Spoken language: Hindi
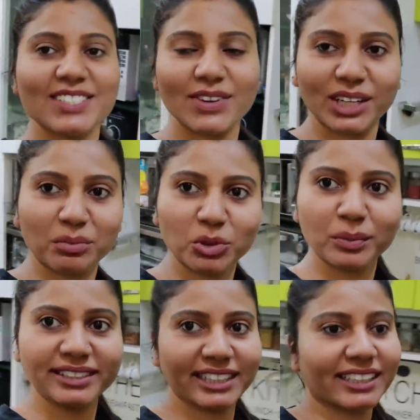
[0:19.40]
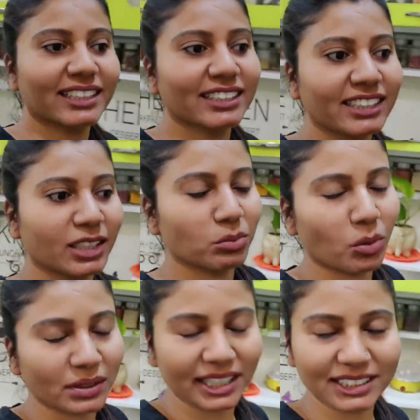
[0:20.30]
वेलकम टू माई चैनल इंडियन
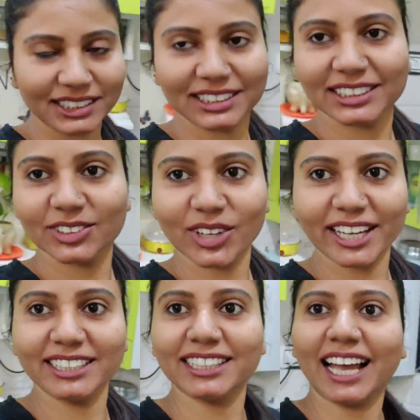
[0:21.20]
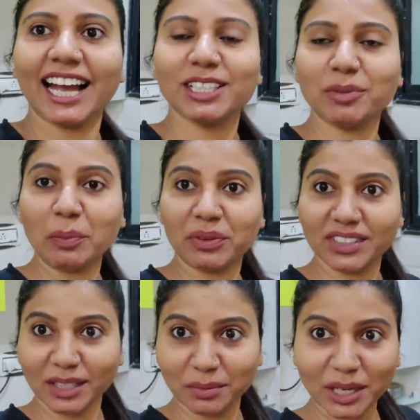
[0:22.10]
मोम कैंसन सो गाइज आज मैं आपके
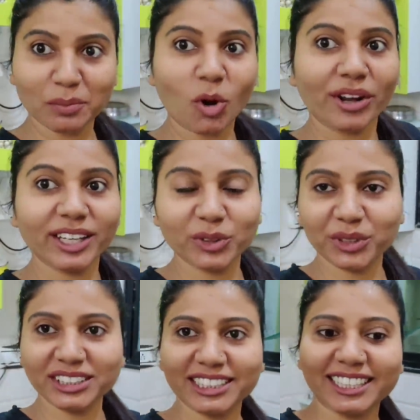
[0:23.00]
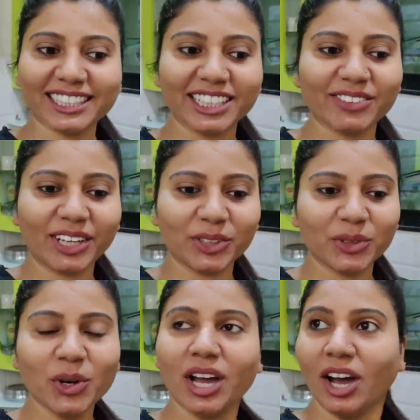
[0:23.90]
साथ मेरा मॉर्निंग रूटीन शेयर करने वाली
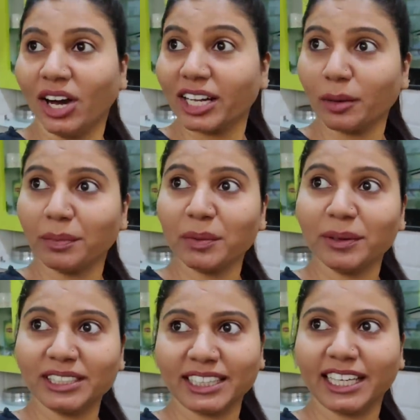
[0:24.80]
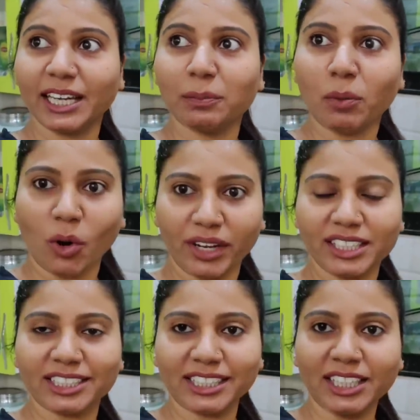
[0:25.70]
हूँ और अभी बजे है
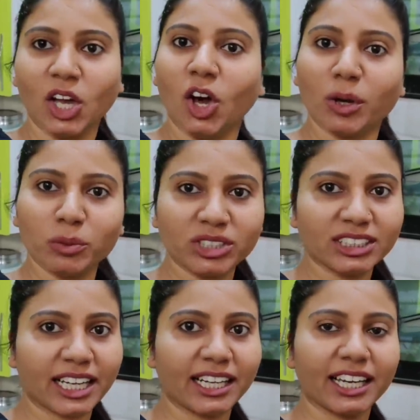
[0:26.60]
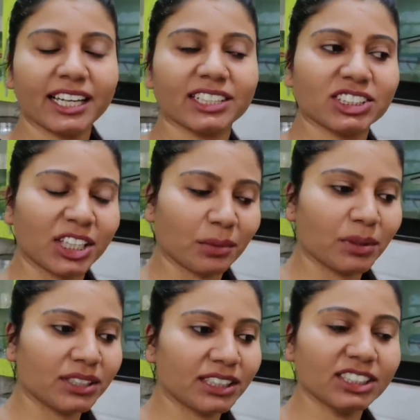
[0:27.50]
पौने छः और मुझे जाना है छः
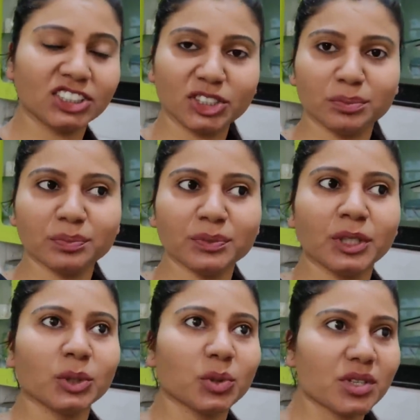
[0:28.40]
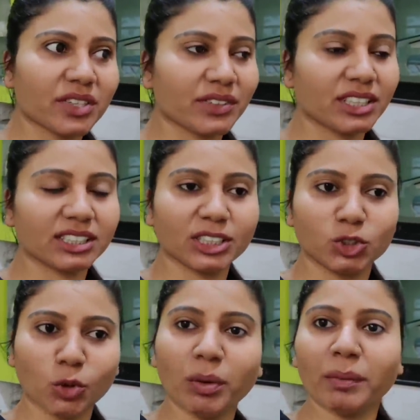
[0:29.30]
बजे जिम तो इसी वजह से
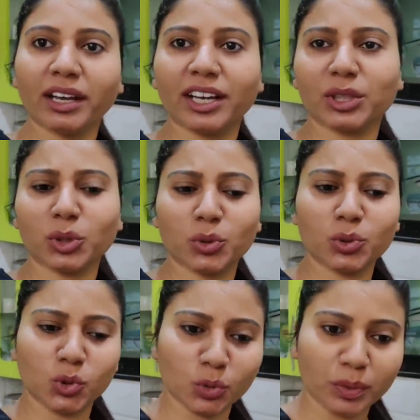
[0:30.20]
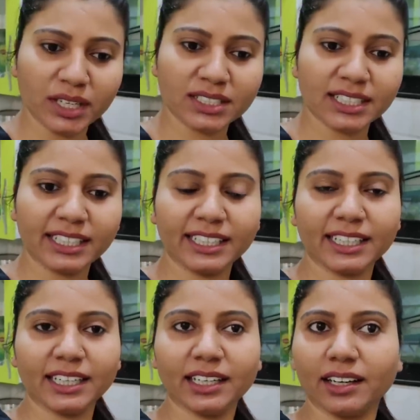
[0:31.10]
जो भी मैं करती हूँ सुबह से
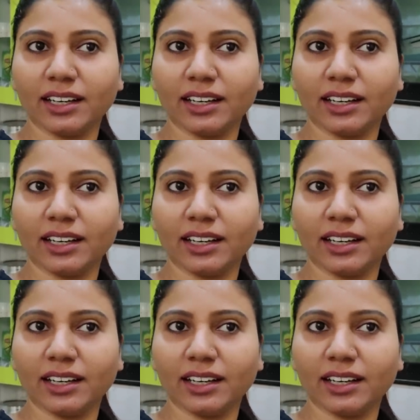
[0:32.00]
लेके